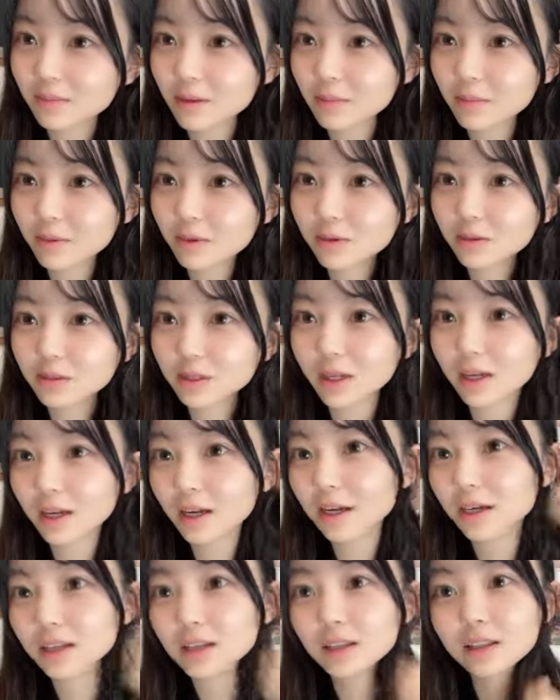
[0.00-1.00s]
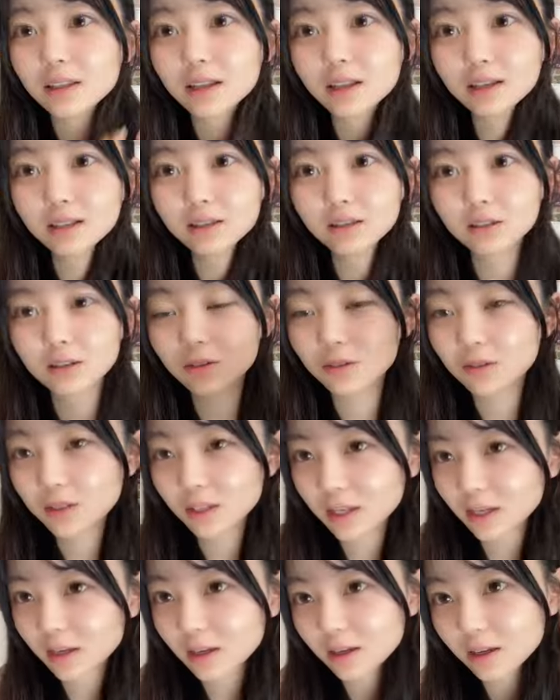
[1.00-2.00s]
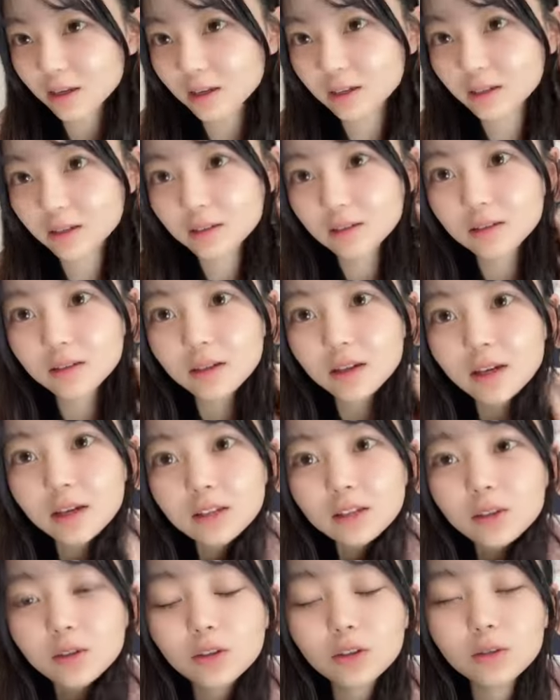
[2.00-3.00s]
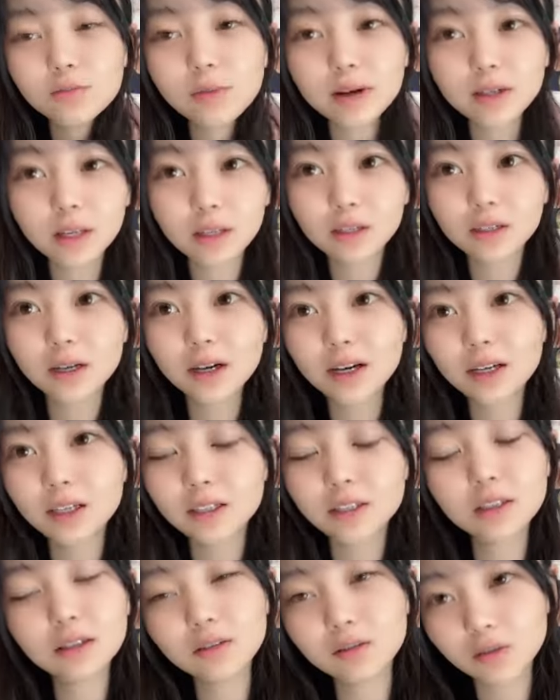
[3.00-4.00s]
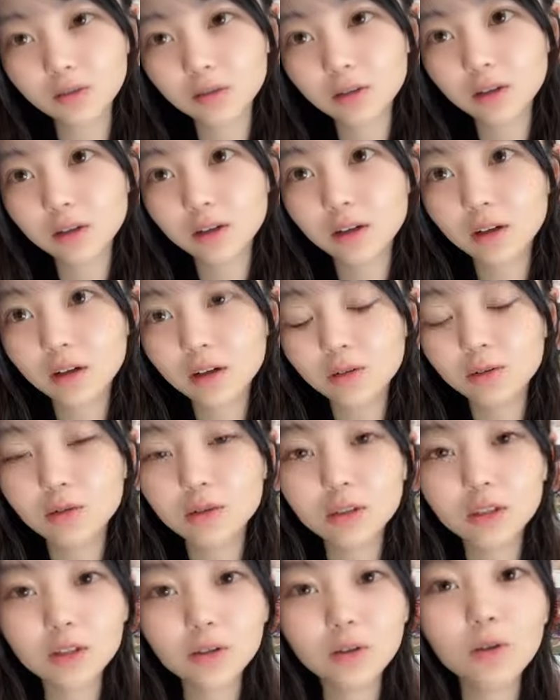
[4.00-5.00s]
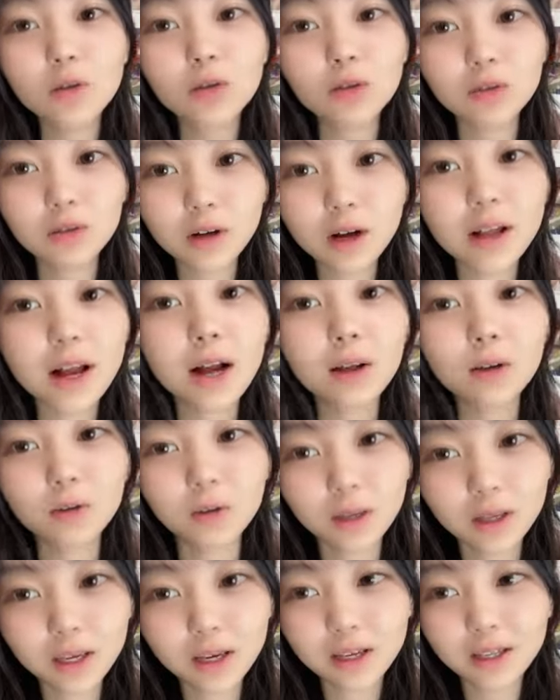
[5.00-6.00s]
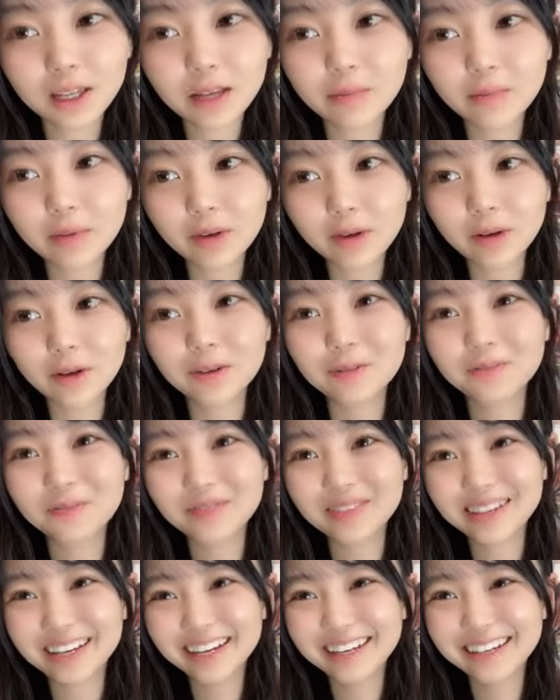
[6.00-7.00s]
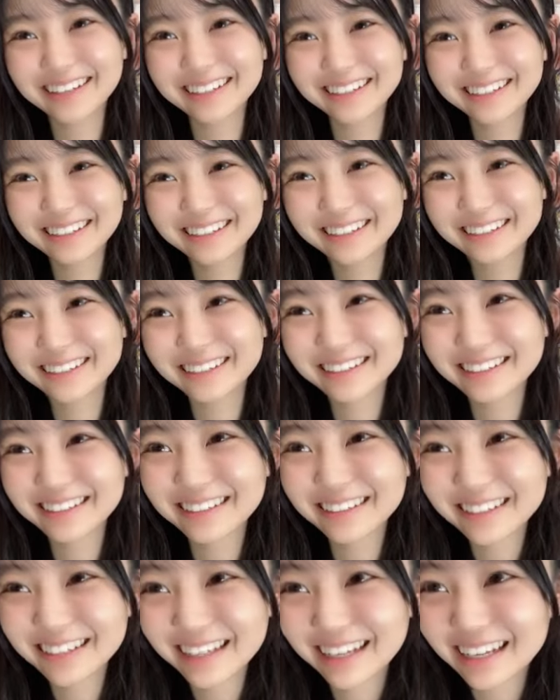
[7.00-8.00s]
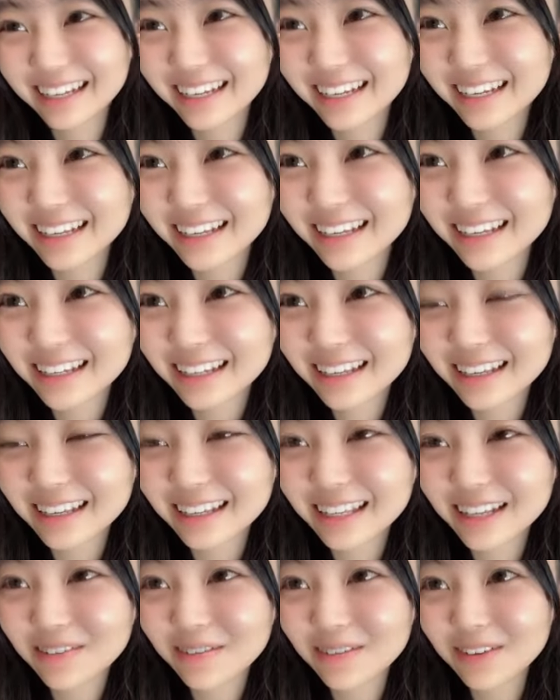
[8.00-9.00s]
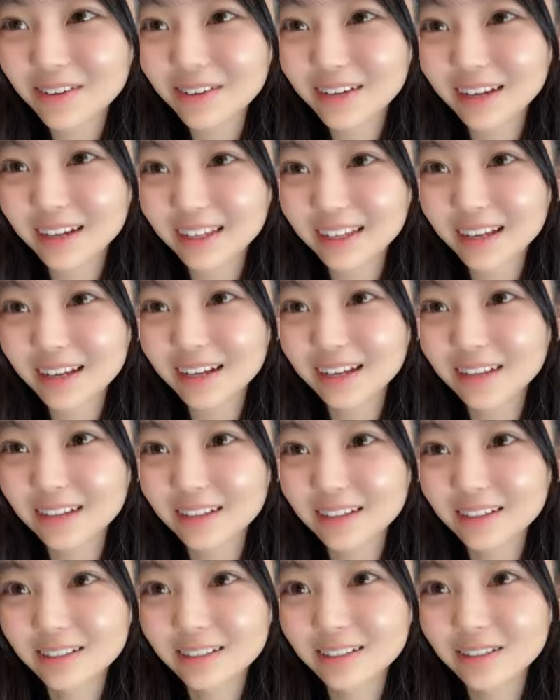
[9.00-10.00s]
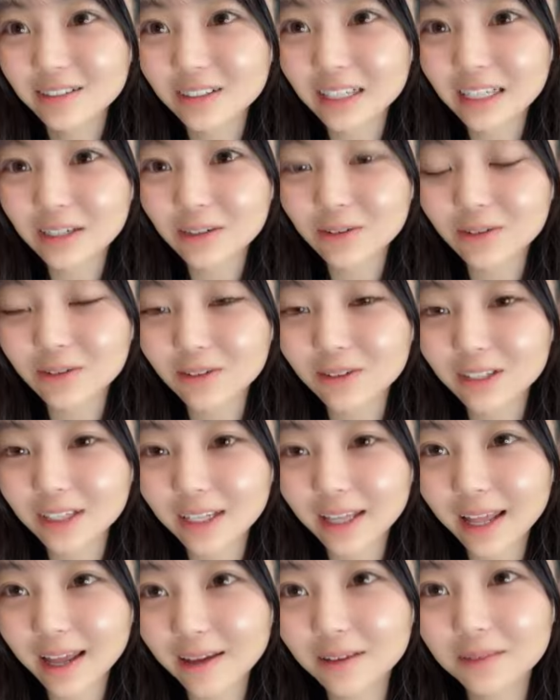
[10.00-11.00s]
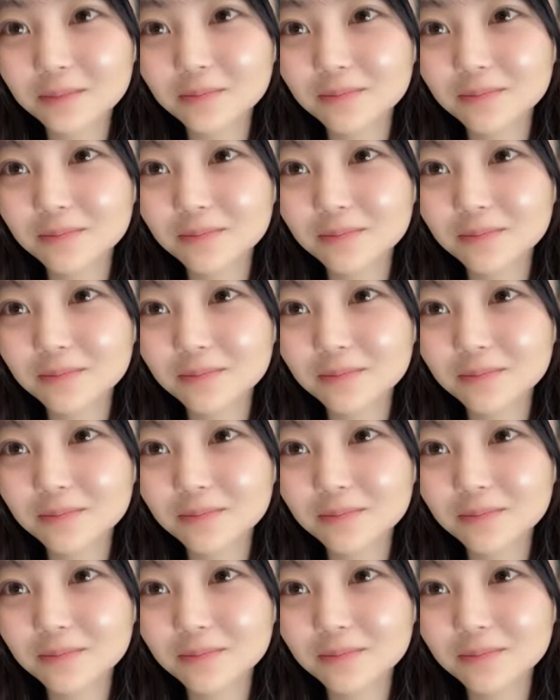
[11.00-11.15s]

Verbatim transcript: 微妙なラインですよねちょっと毎日配信のフイ5個とかに後で聞いてみよう聞いてみようかなフイジ5個にね